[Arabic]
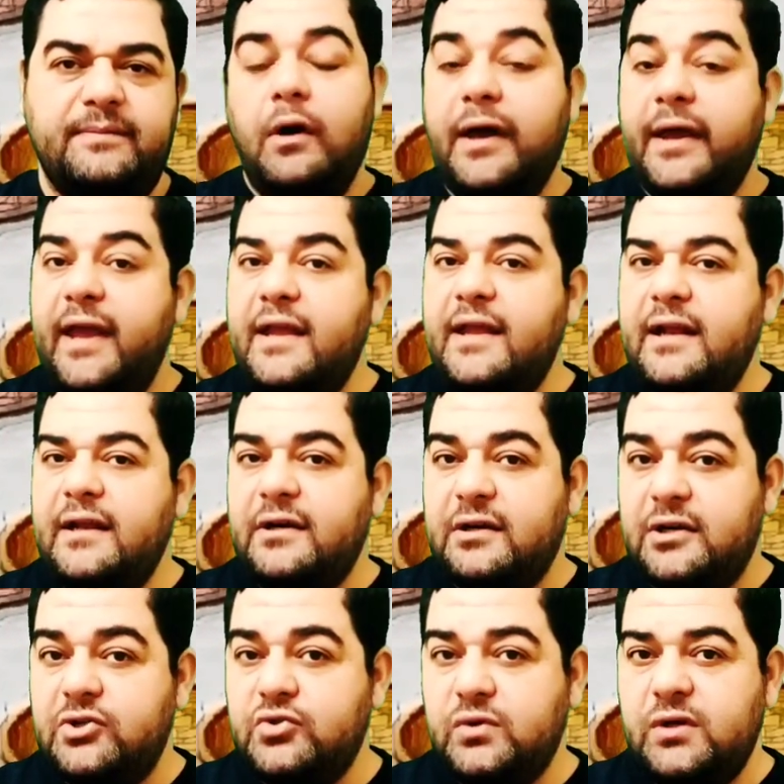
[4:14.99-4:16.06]
وكان
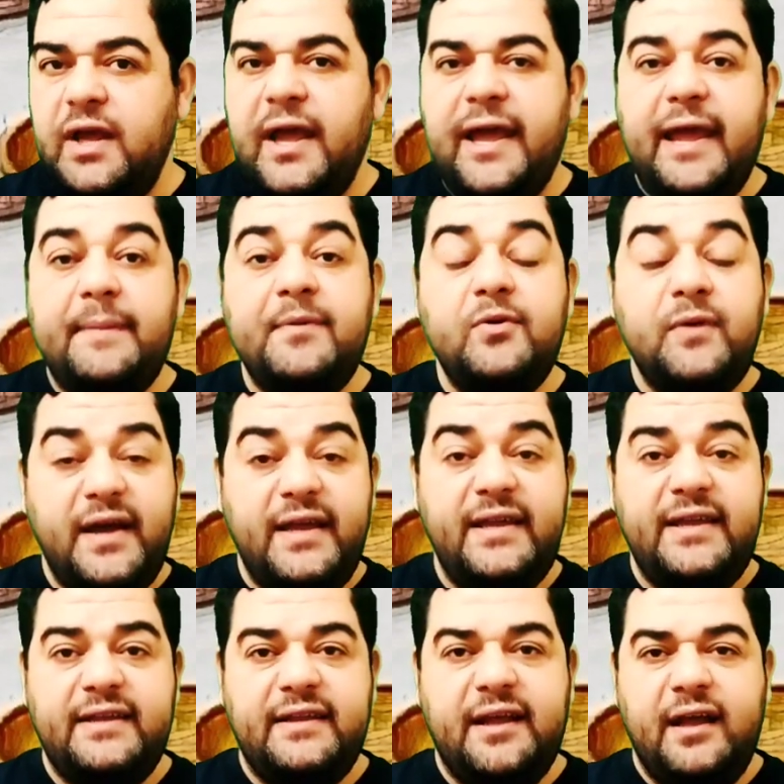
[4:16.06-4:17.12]
للرجل ابن
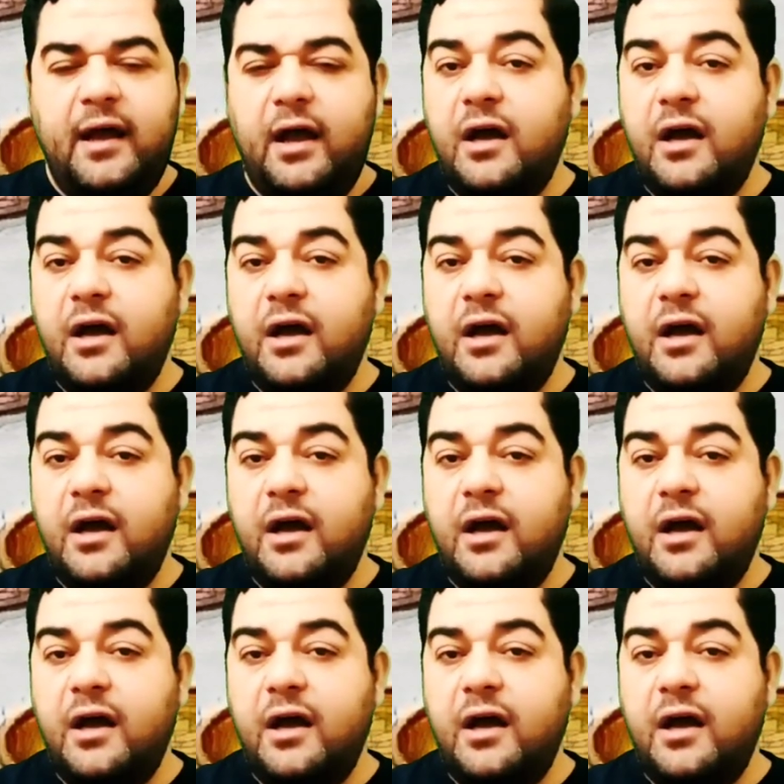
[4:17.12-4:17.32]
وحيد